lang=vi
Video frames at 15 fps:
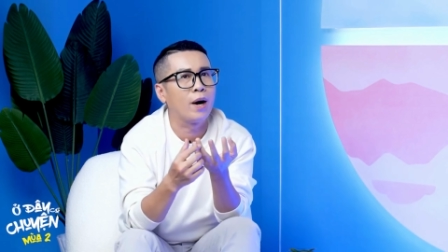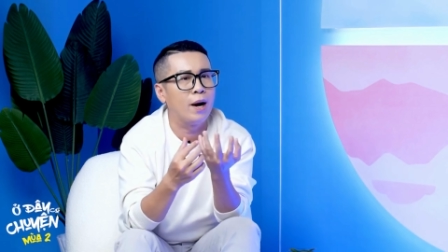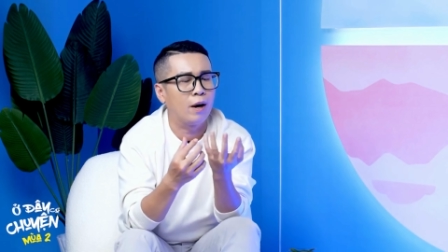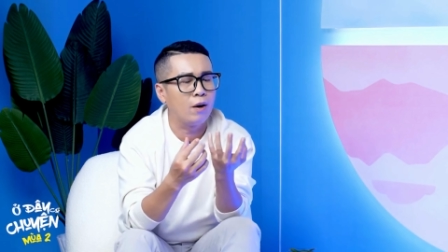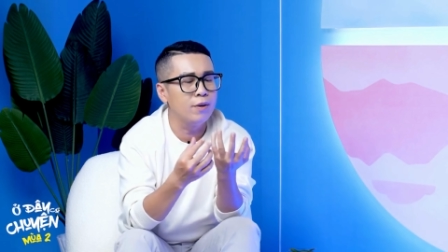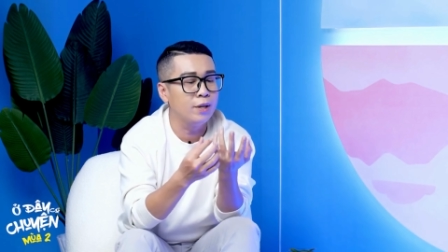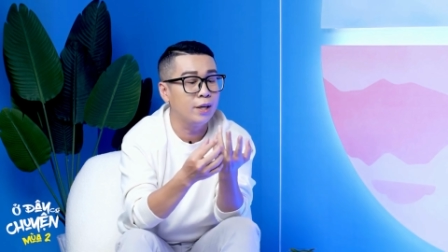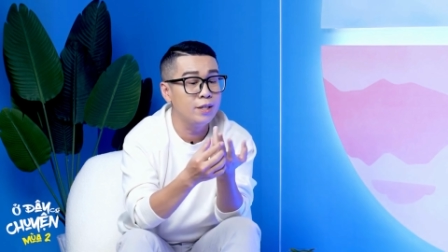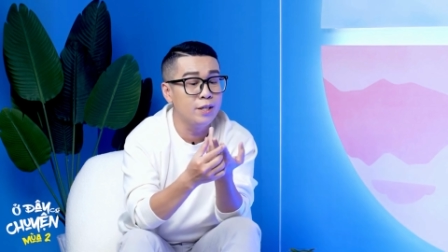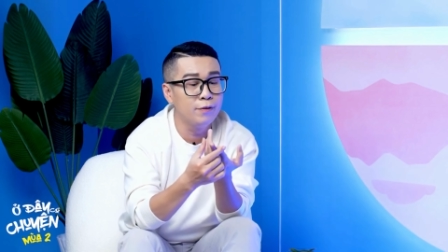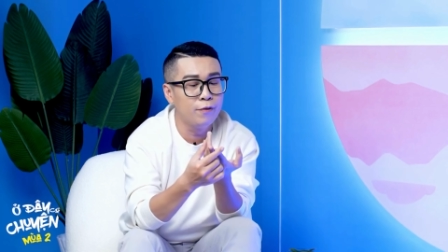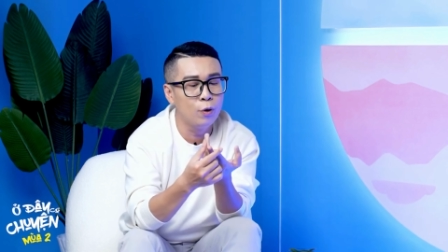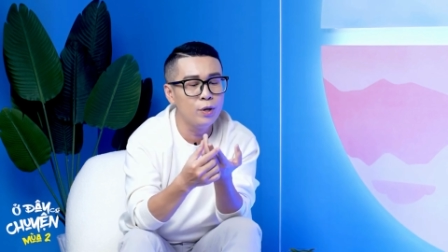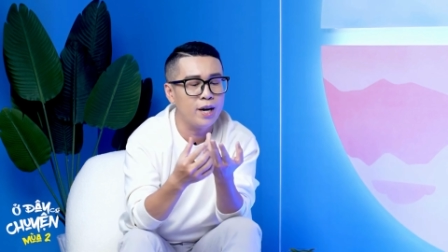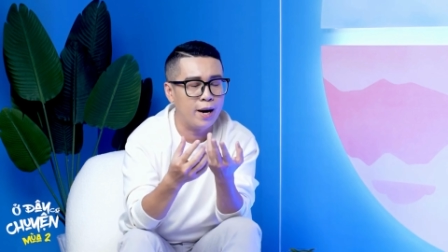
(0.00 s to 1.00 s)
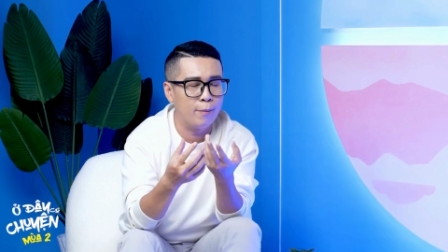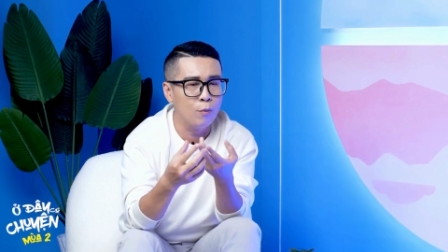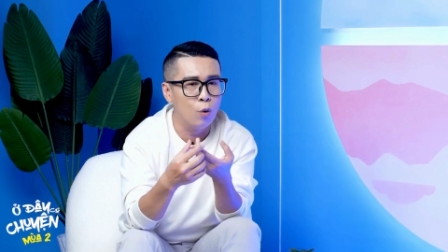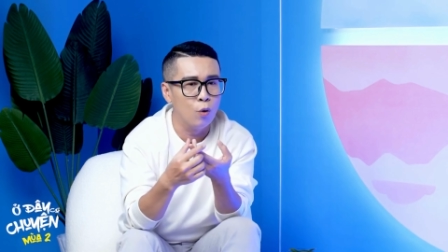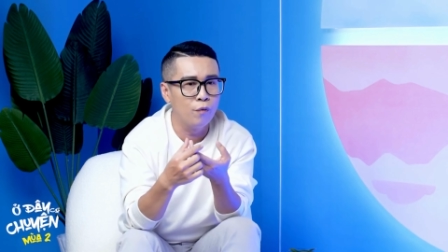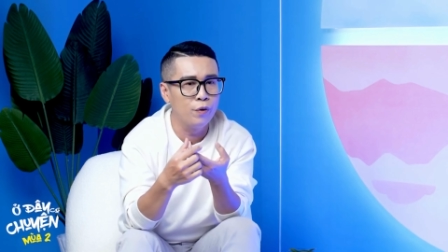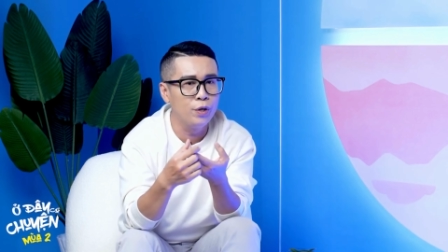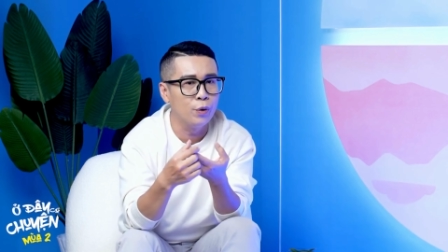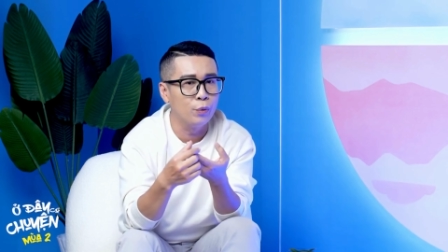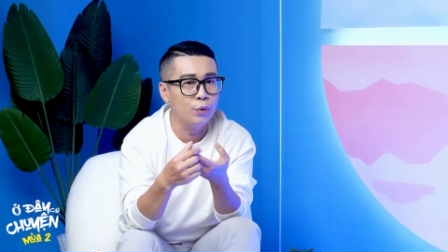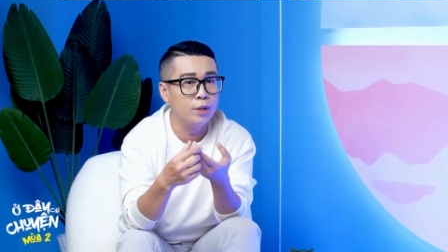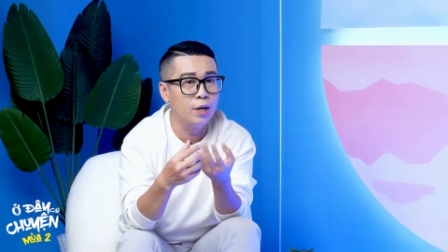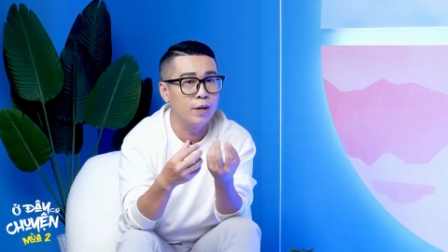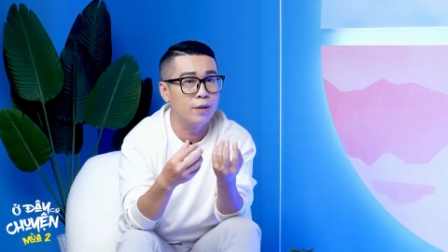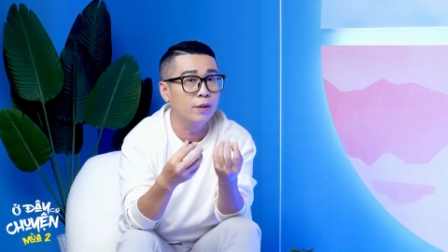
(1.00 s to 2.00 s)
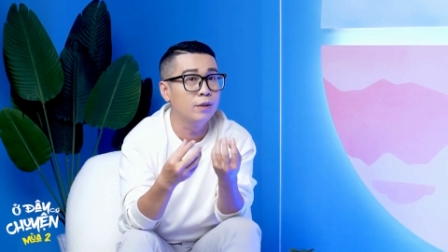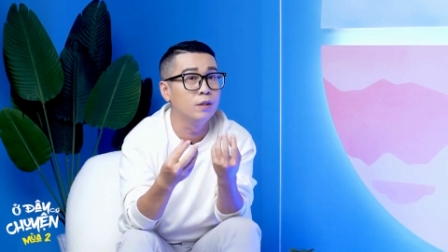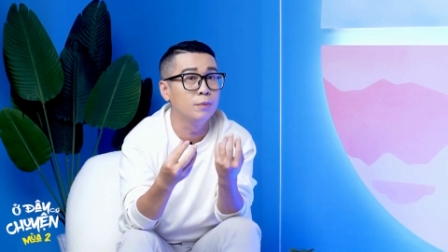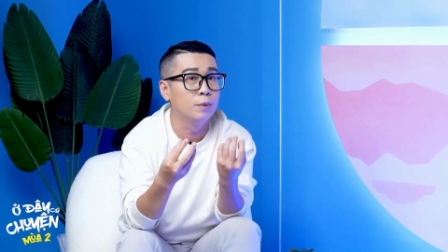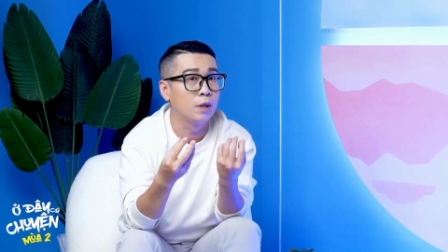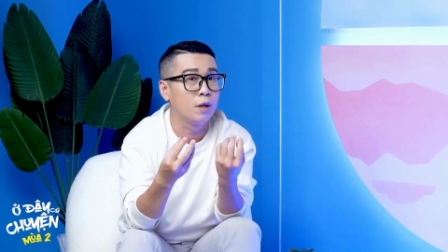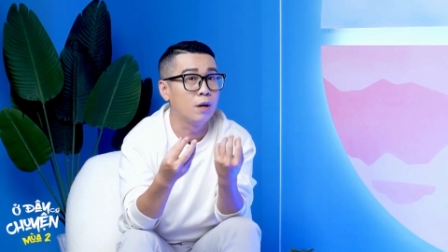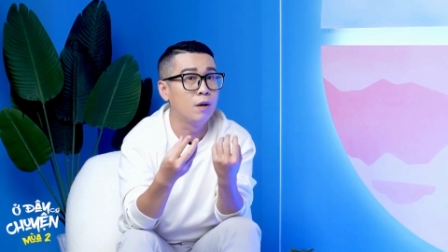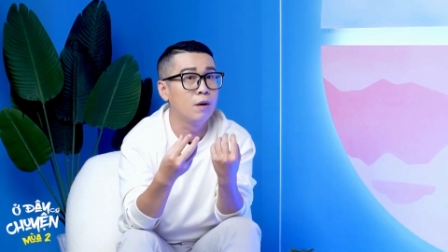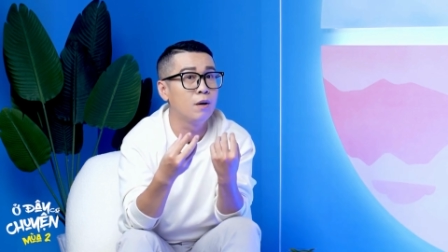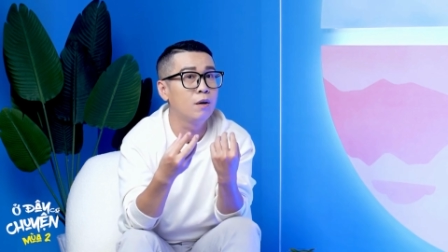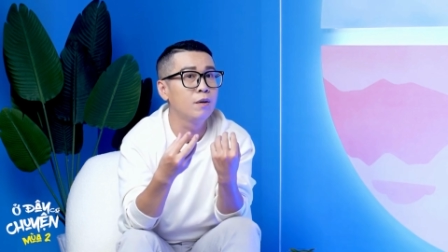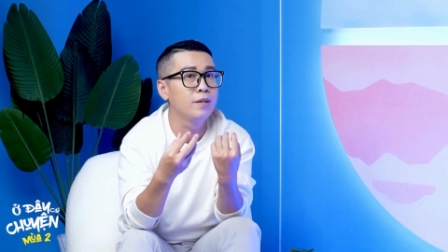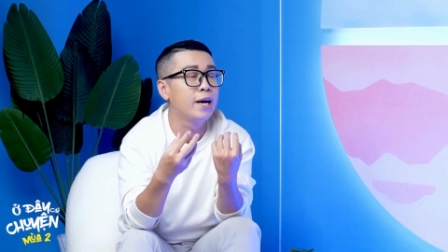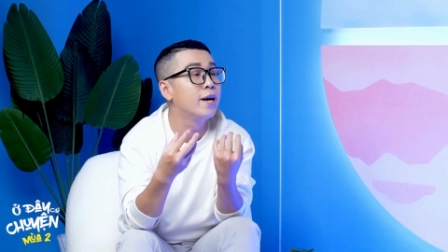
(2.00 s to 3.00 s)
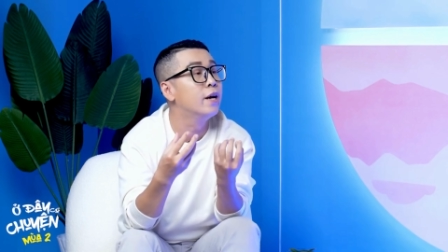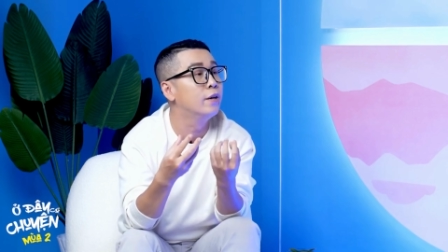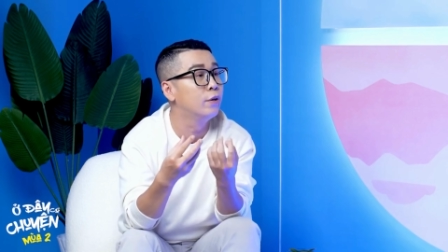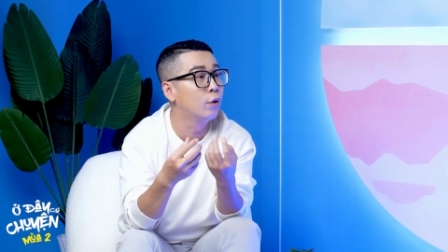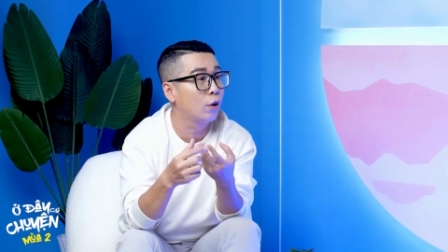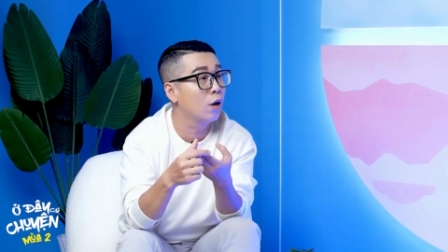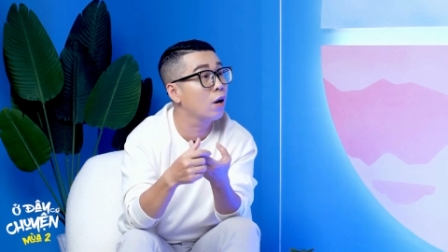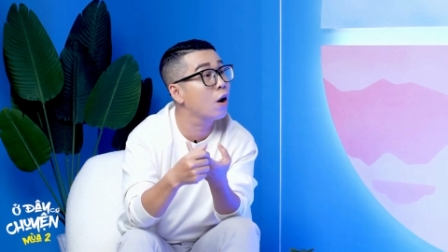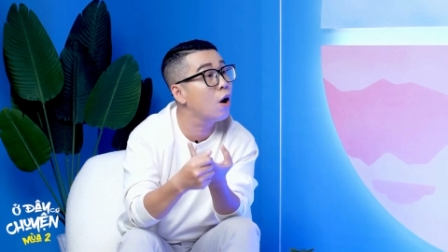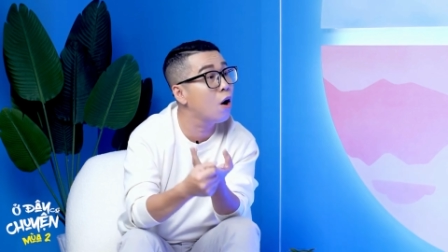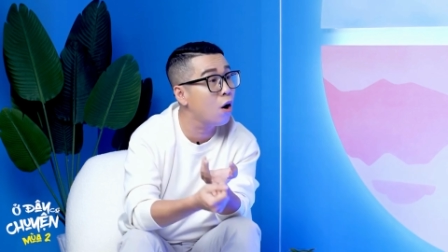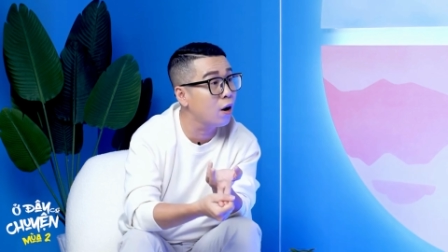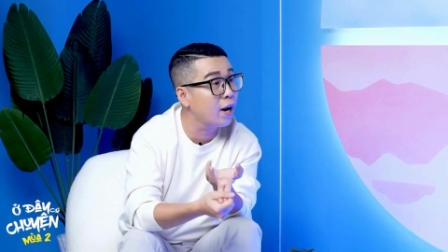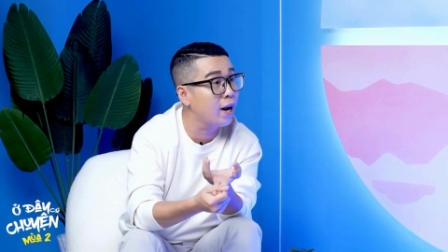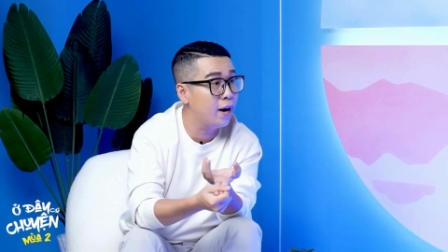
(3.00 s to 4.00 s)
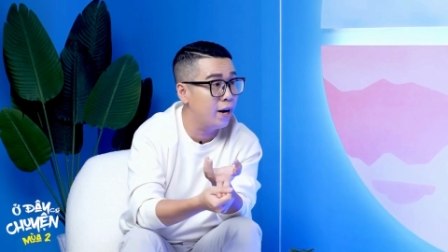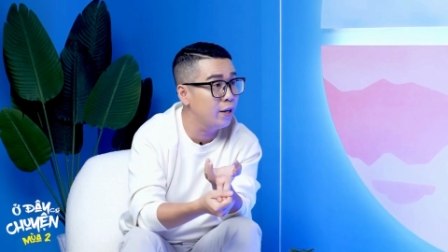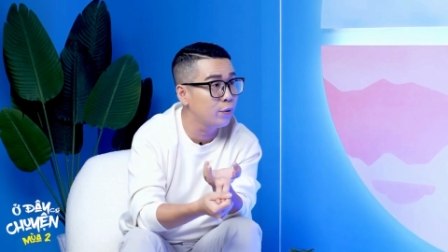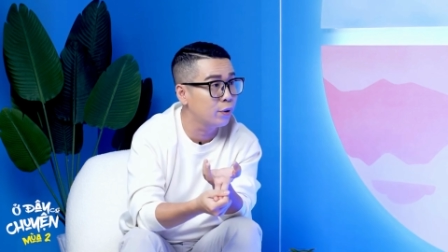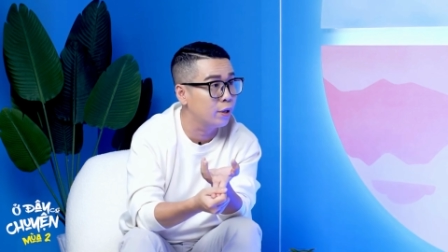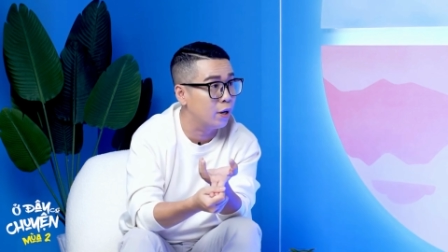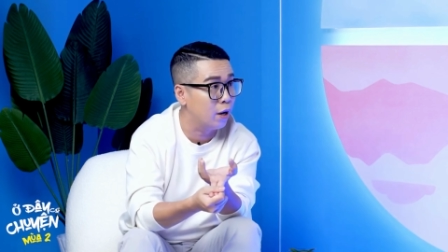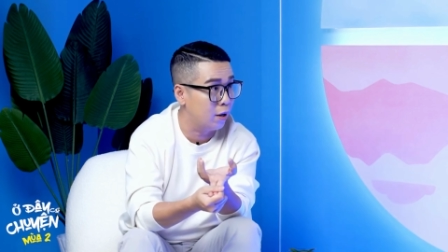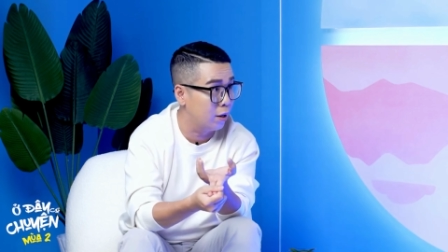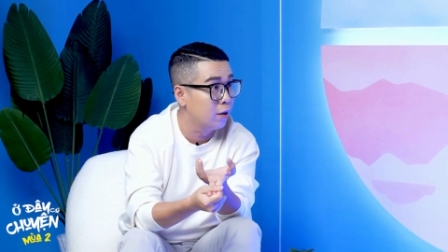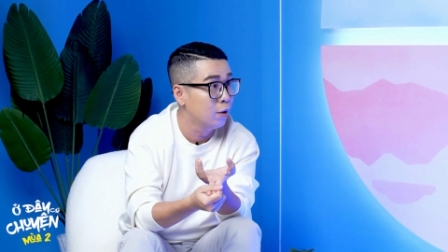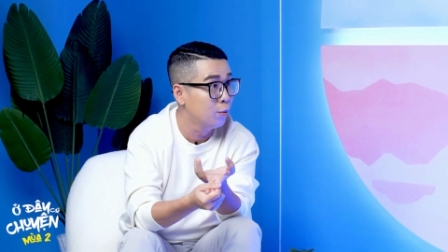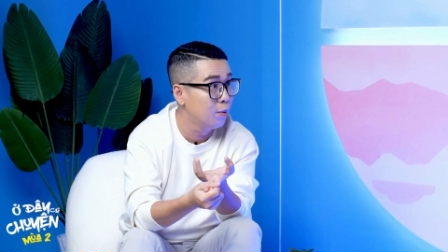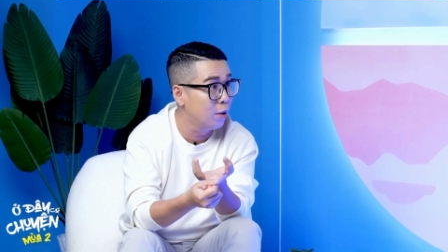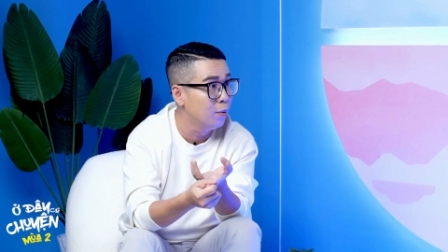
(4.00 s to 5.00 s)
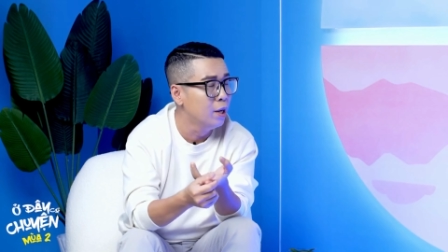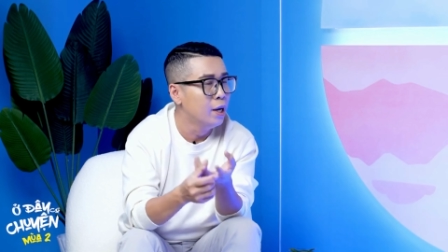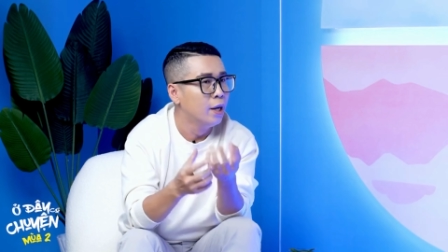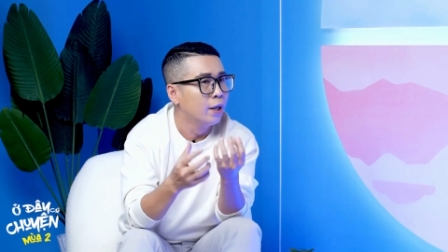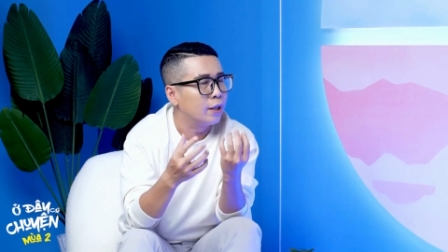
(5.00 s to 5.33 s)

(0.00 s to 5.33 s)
hoặc là có những cái chi phối ràng buộc, ví dụ như là những người mà có gia đình rồi, có con cái rồi này nọ, đúng không?